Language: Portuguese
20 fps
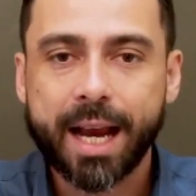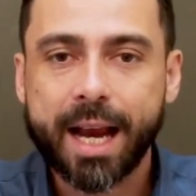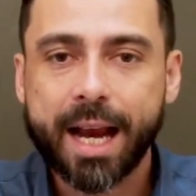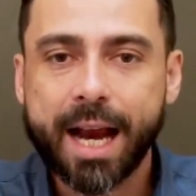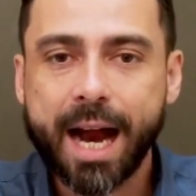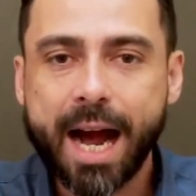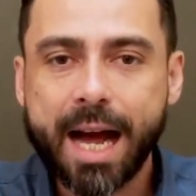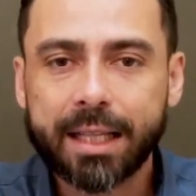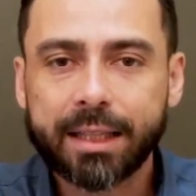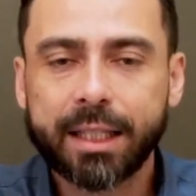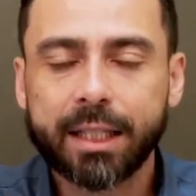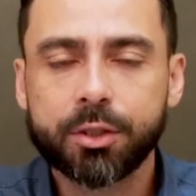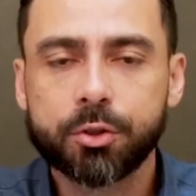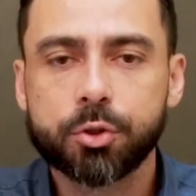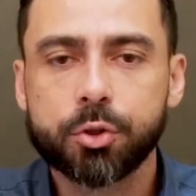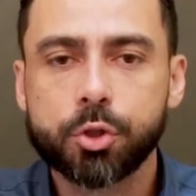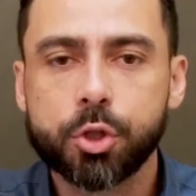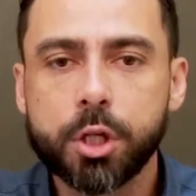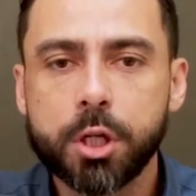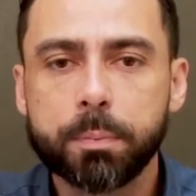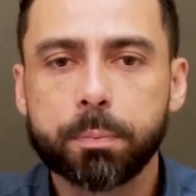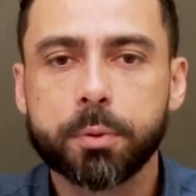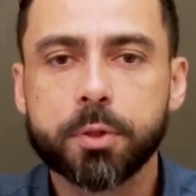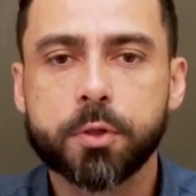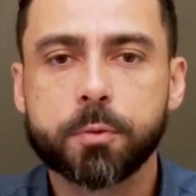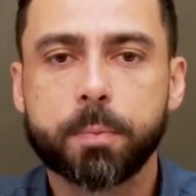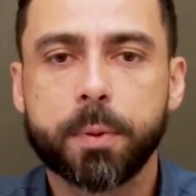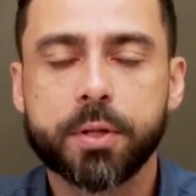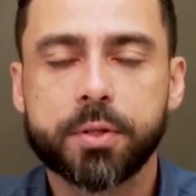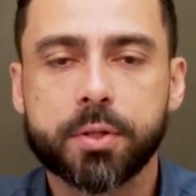Cada tipo
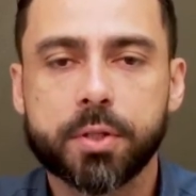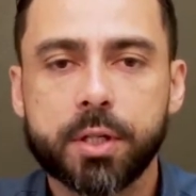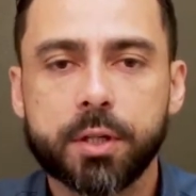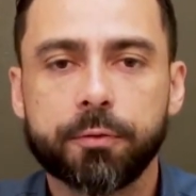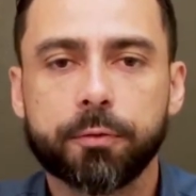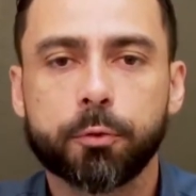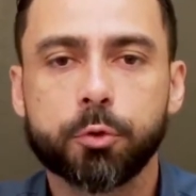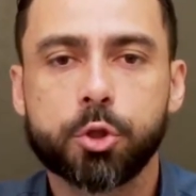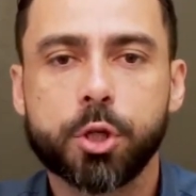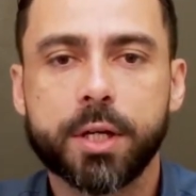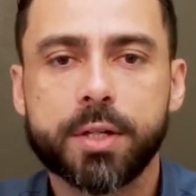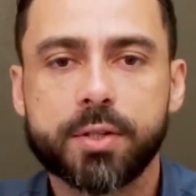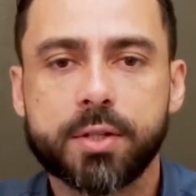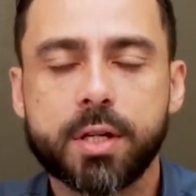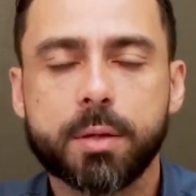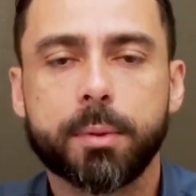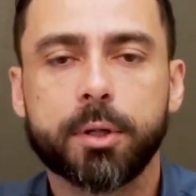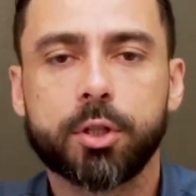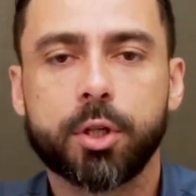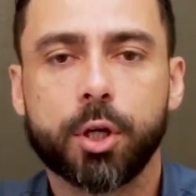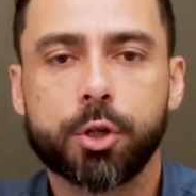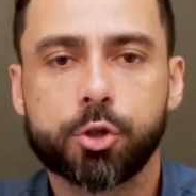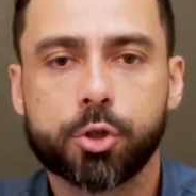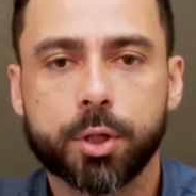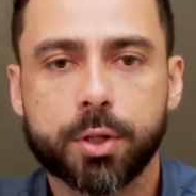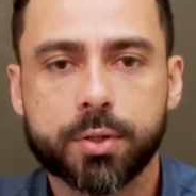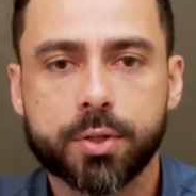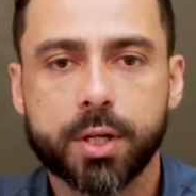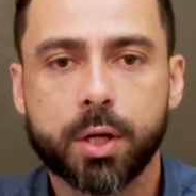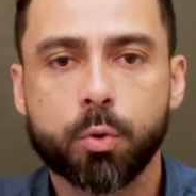específico de enzima de
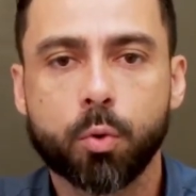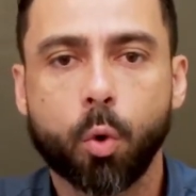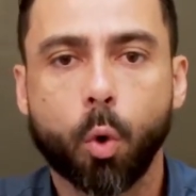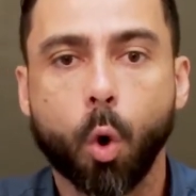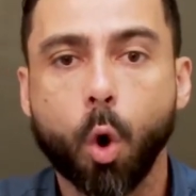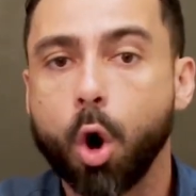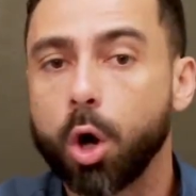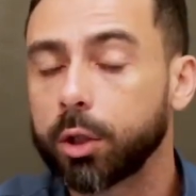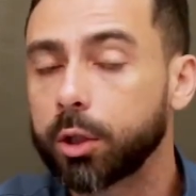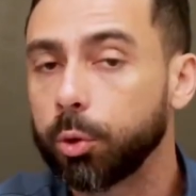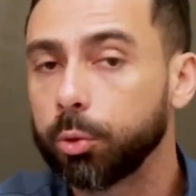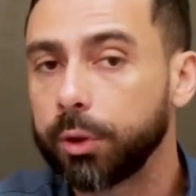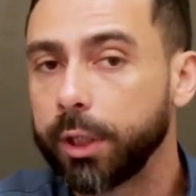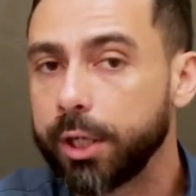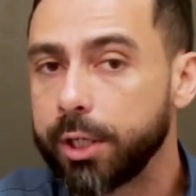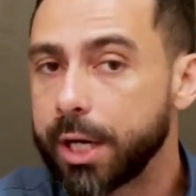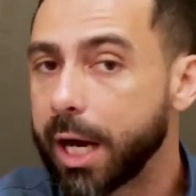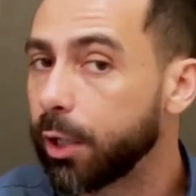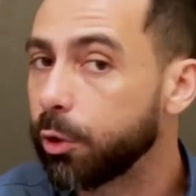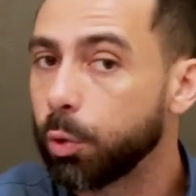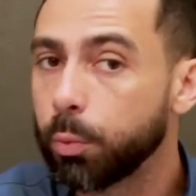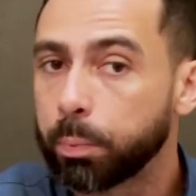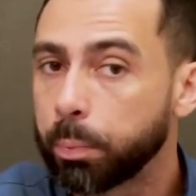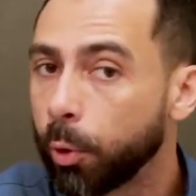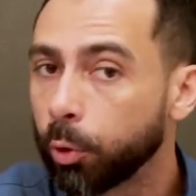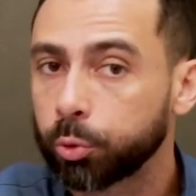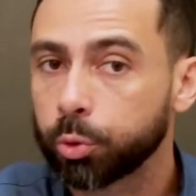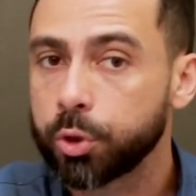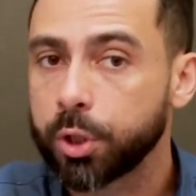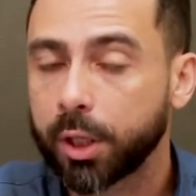restrição corta o DNA num
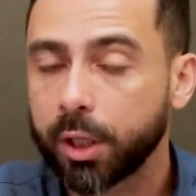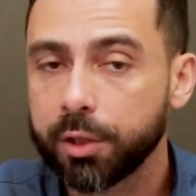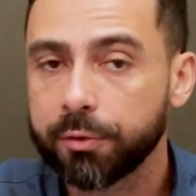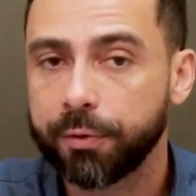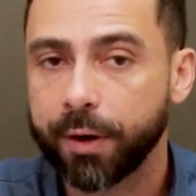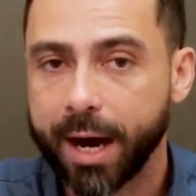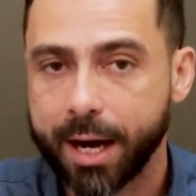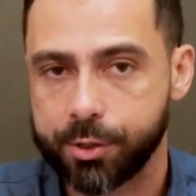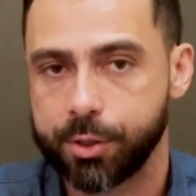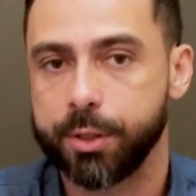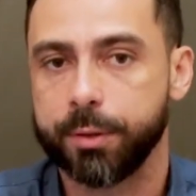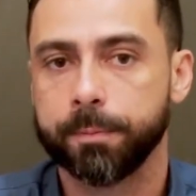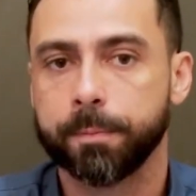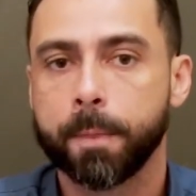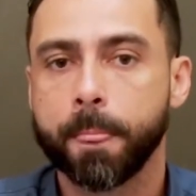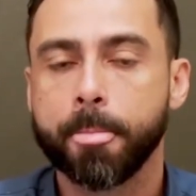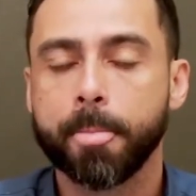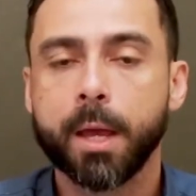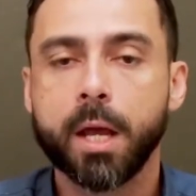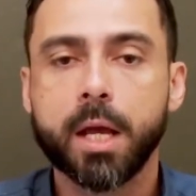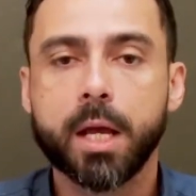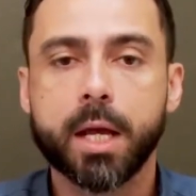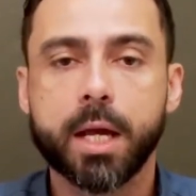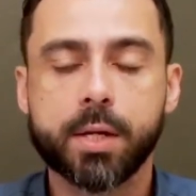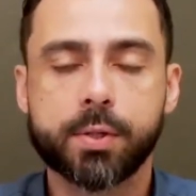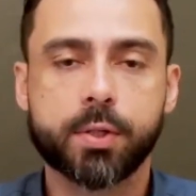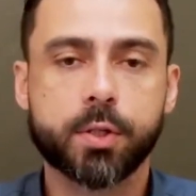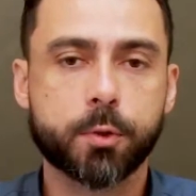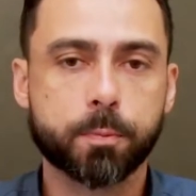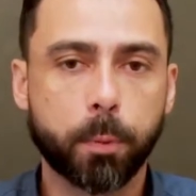ponto de clivagem.
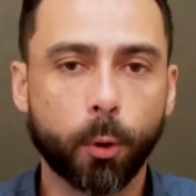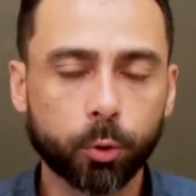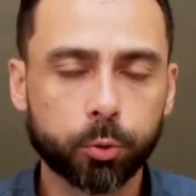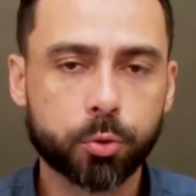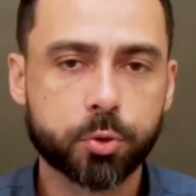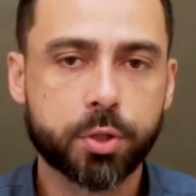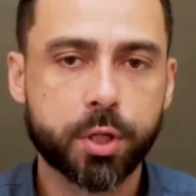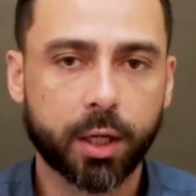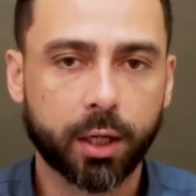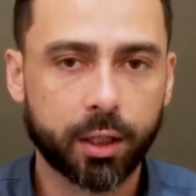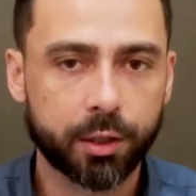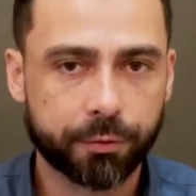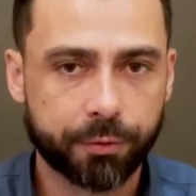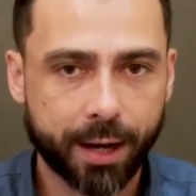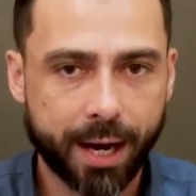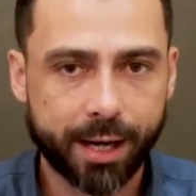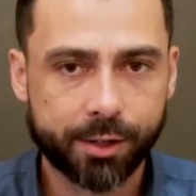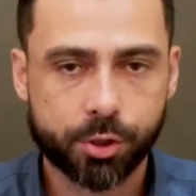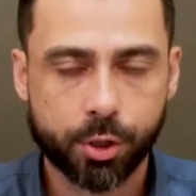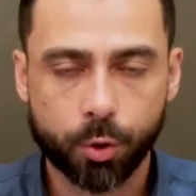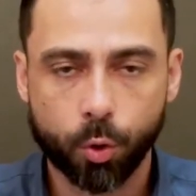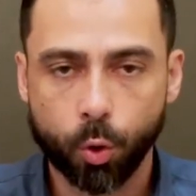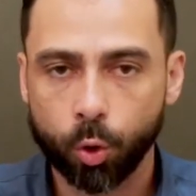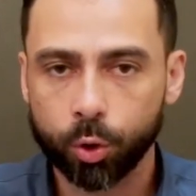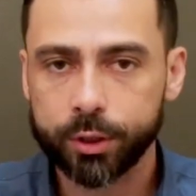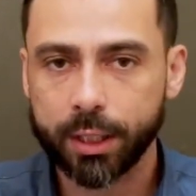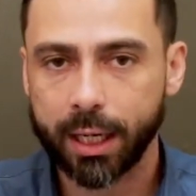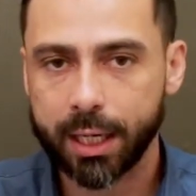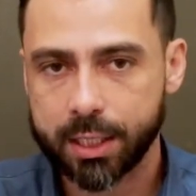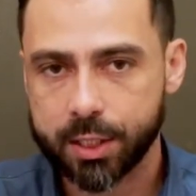Esses pontos de clivagem
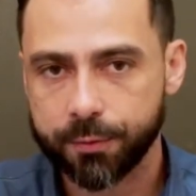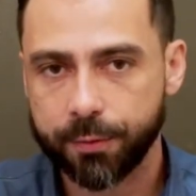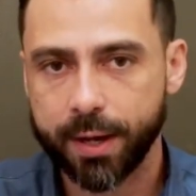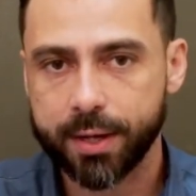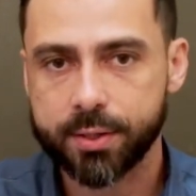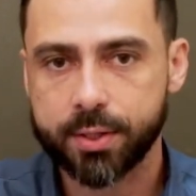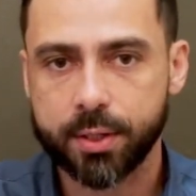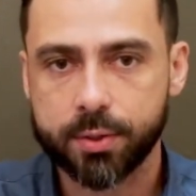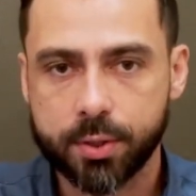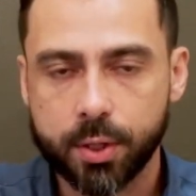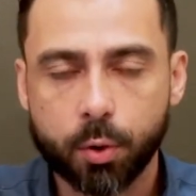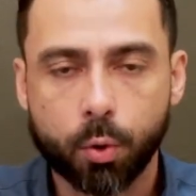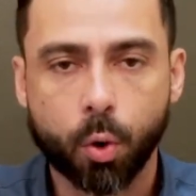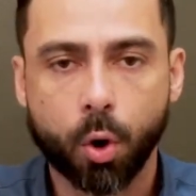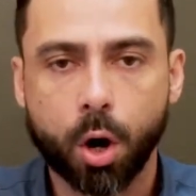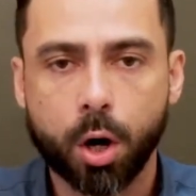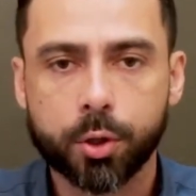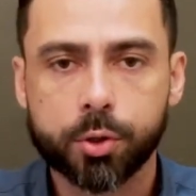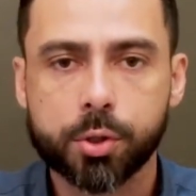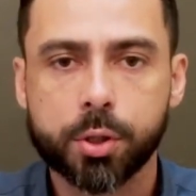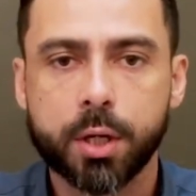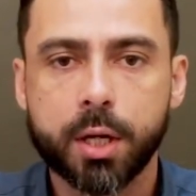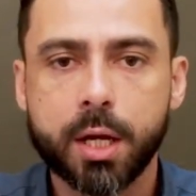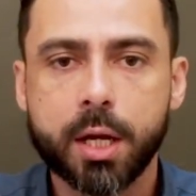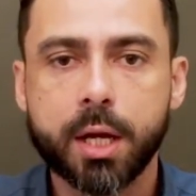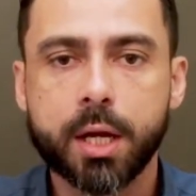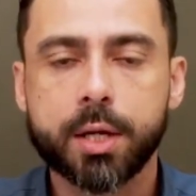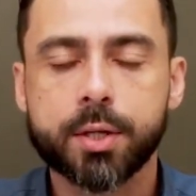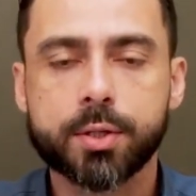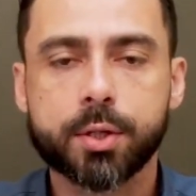onde elas fazem esse corte
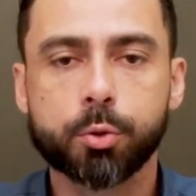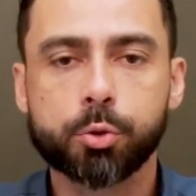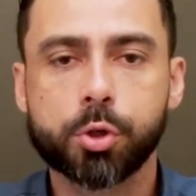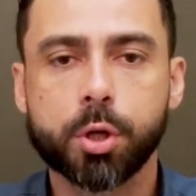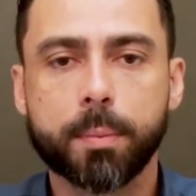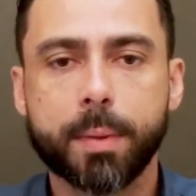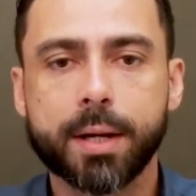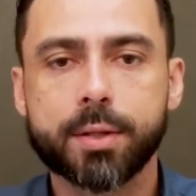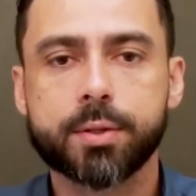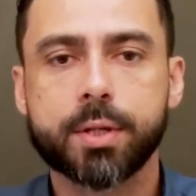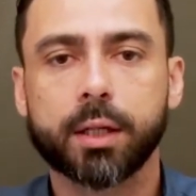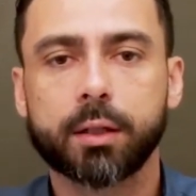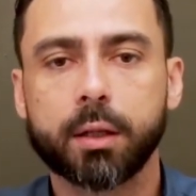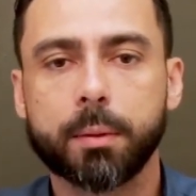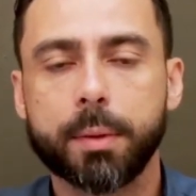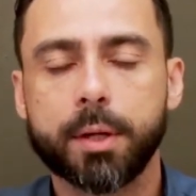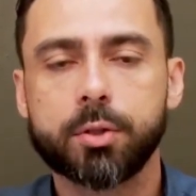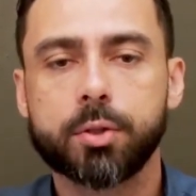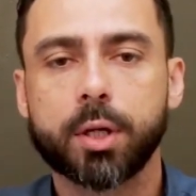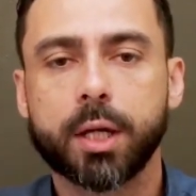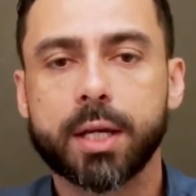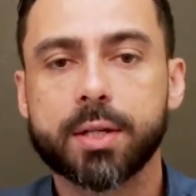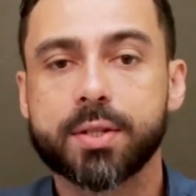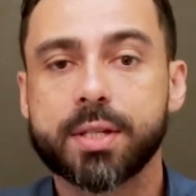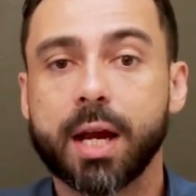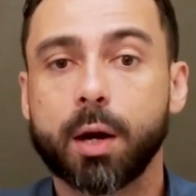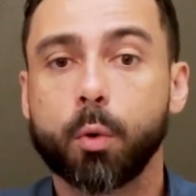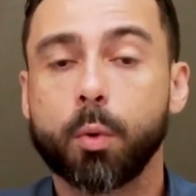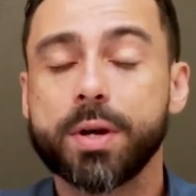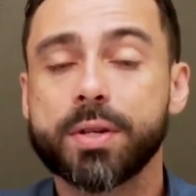são chamados exatamente de
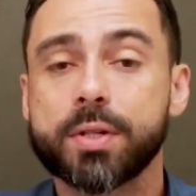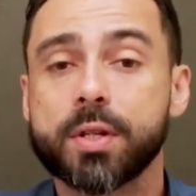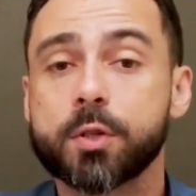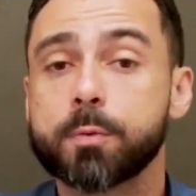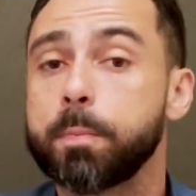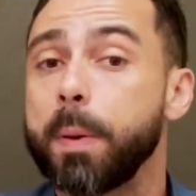sequências